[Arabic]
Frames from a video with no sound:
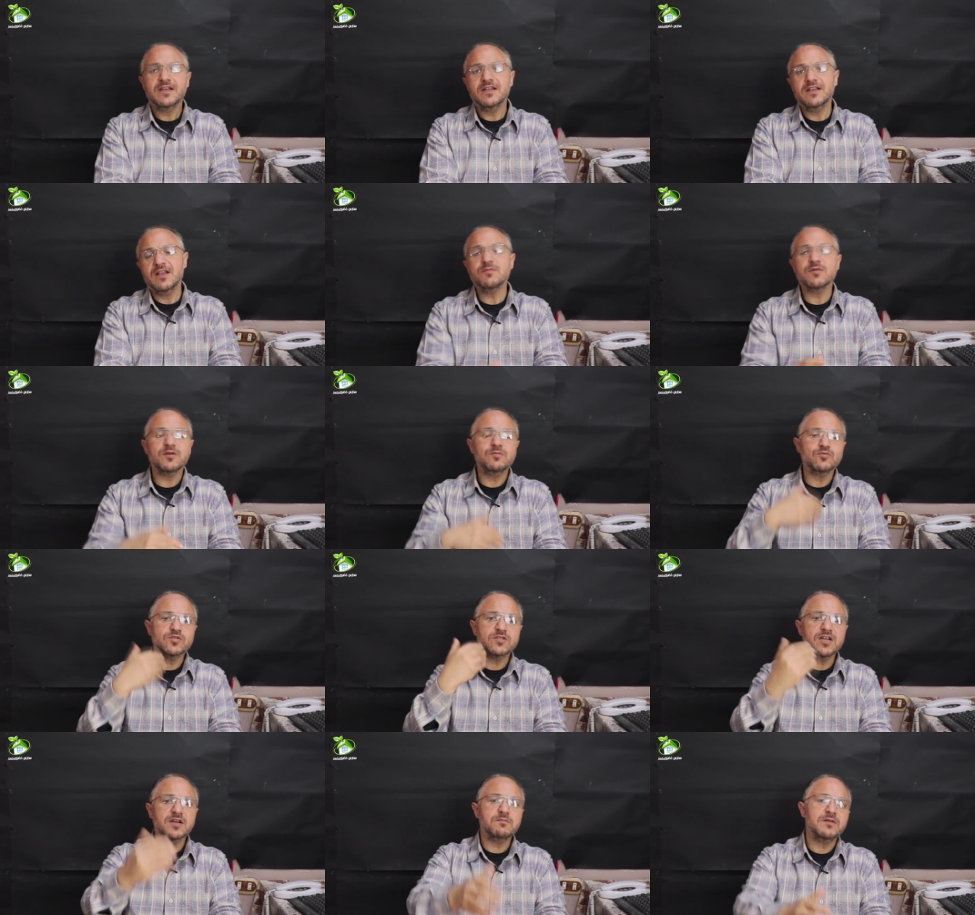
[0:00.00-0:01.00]
الامر
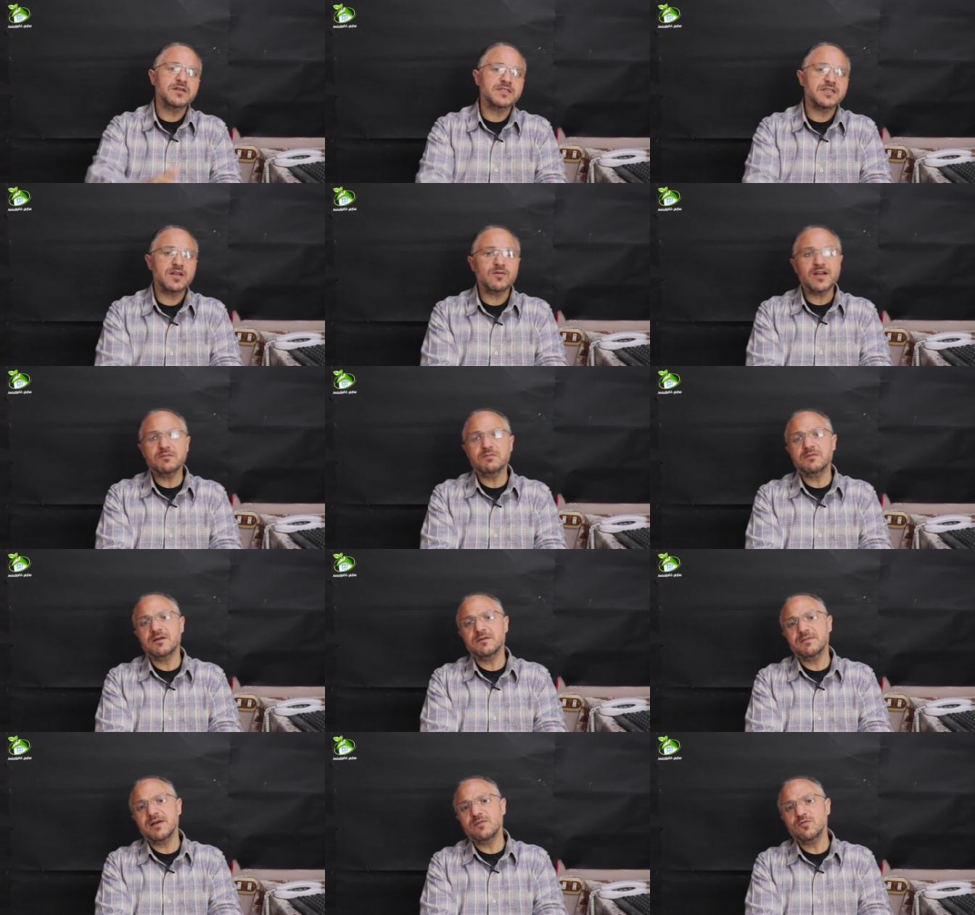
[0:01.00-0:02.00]
المستقبل زي الواحد
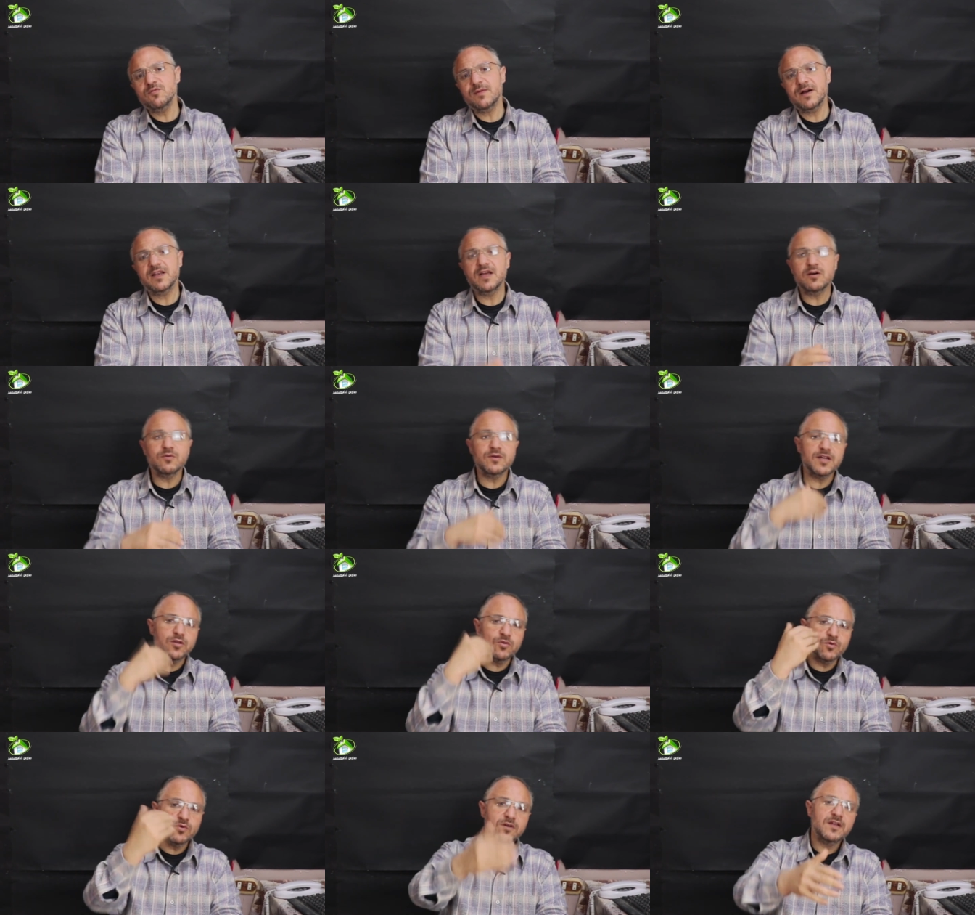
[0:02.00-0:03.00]
بيبقى مهموم على
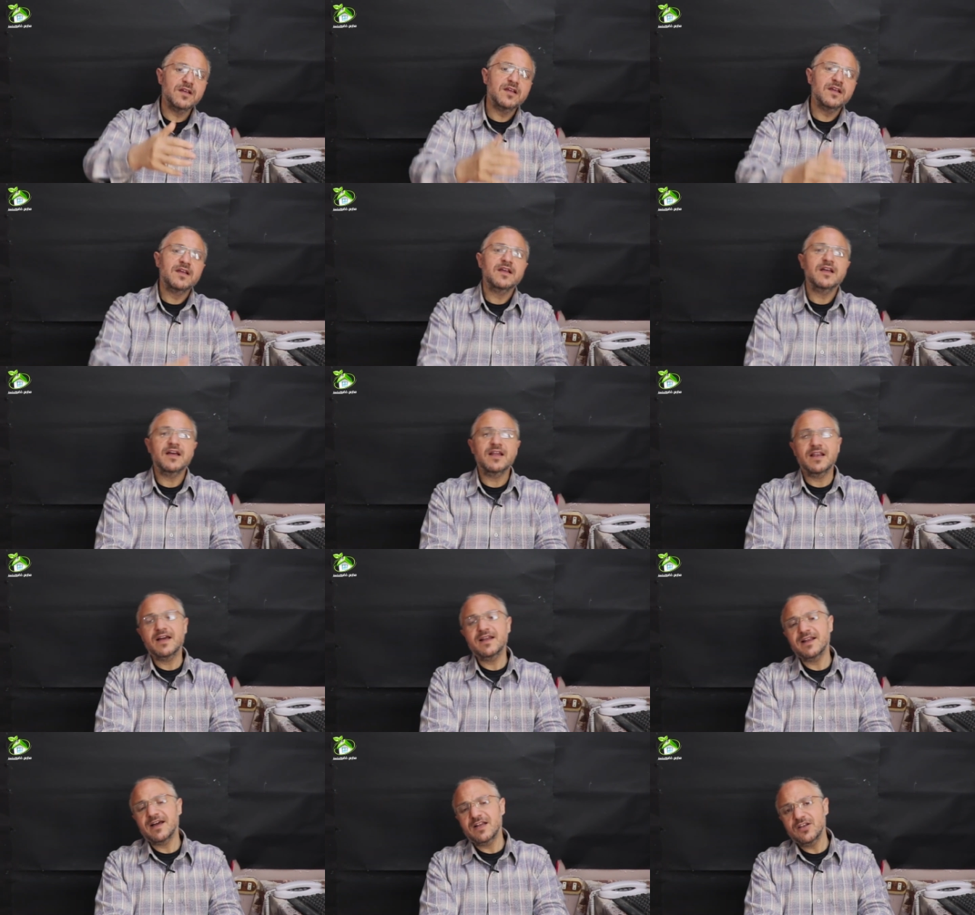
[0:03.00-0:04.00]
اولاده
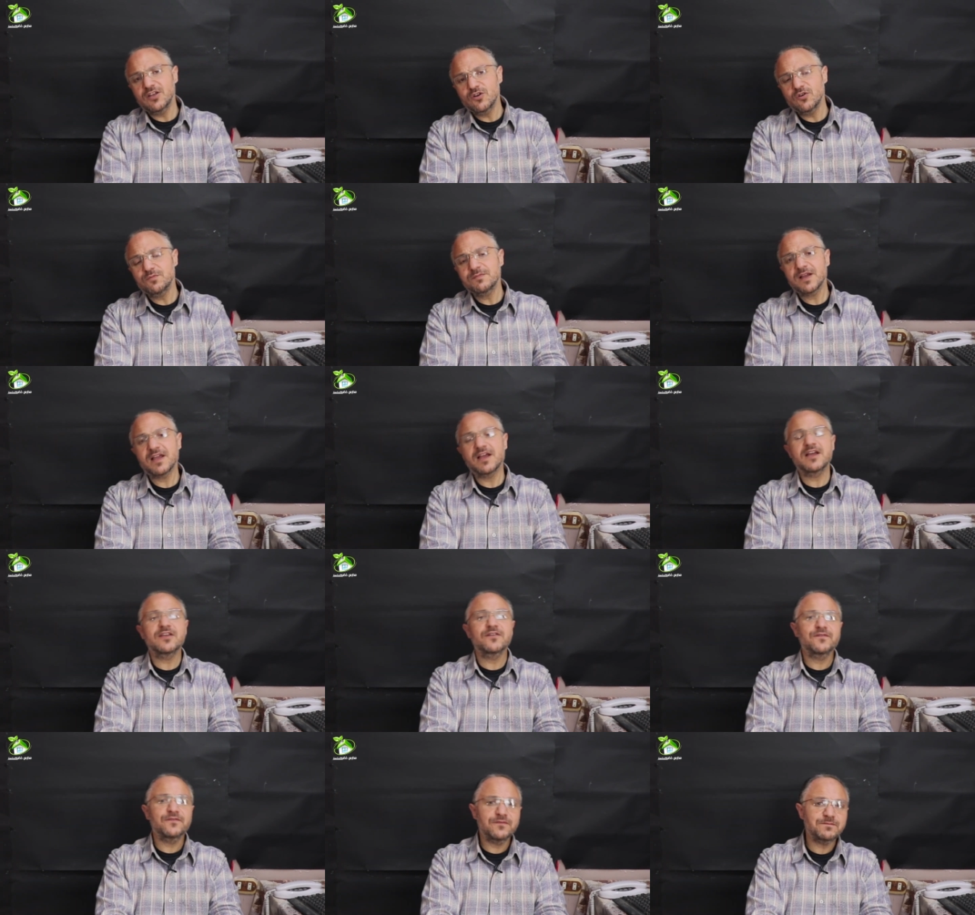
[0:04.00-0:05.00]
قلقان عليهم
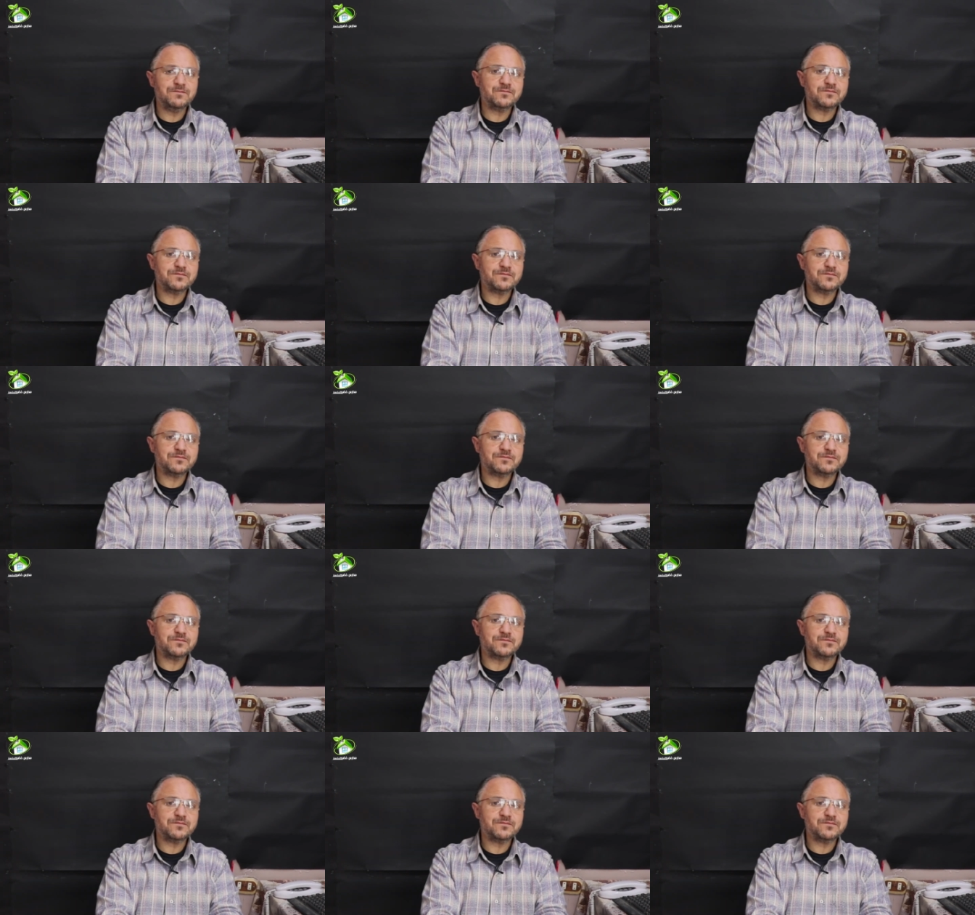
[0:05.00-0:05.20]
خايف